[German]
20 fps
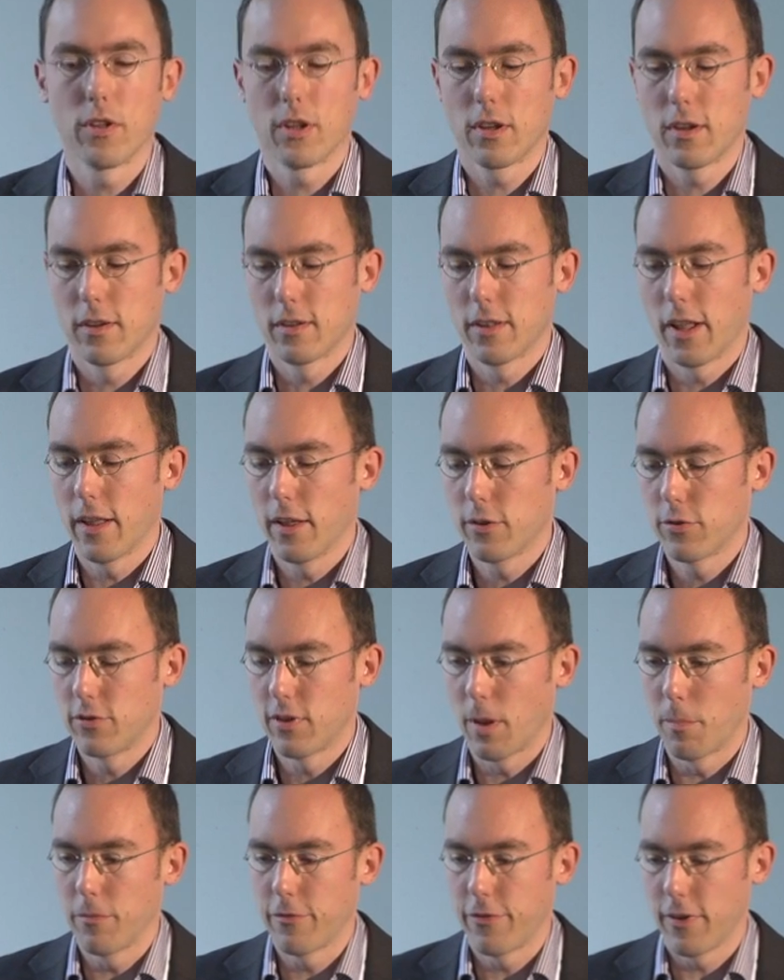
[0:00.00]
eine kleine
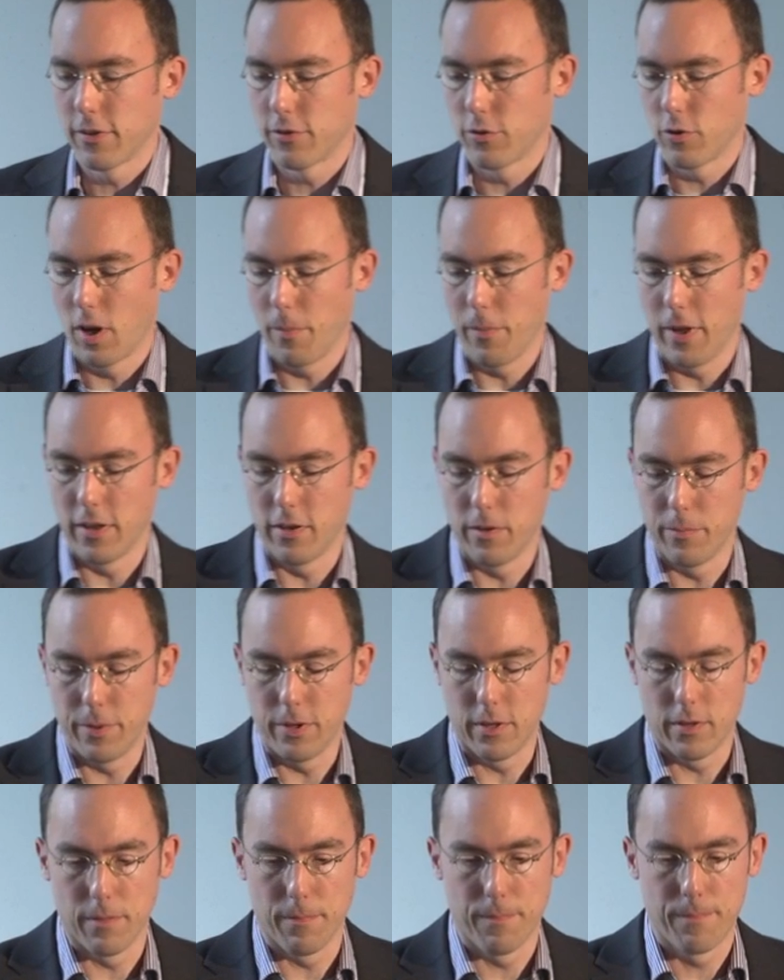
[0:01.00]
Zusammenfassung am Ende
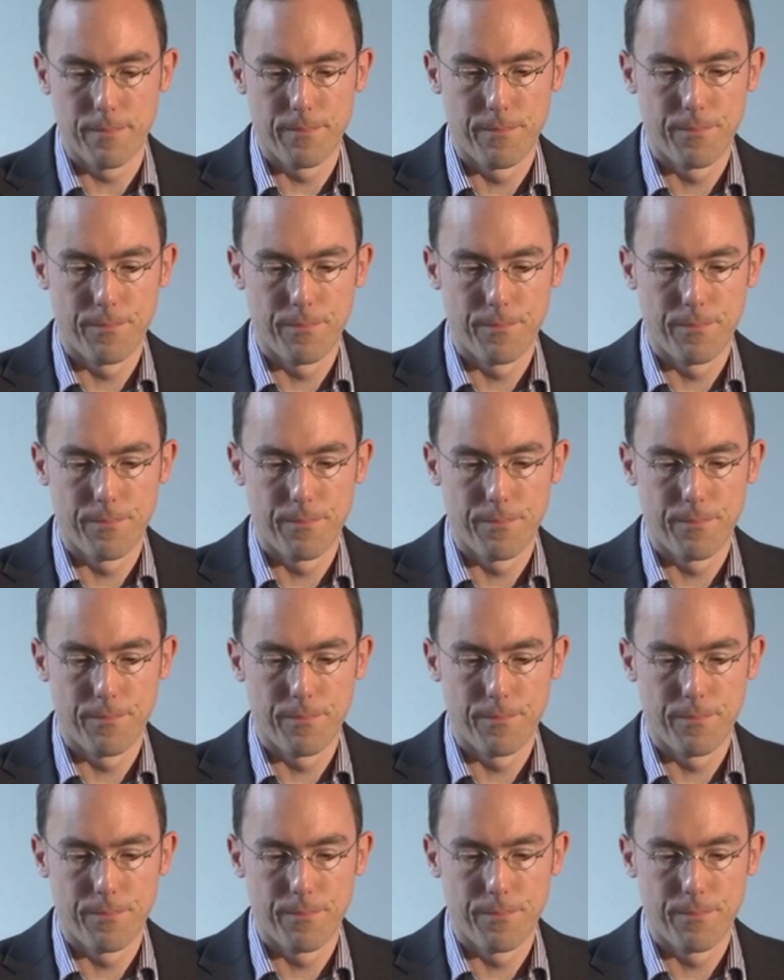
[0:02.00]
bieten.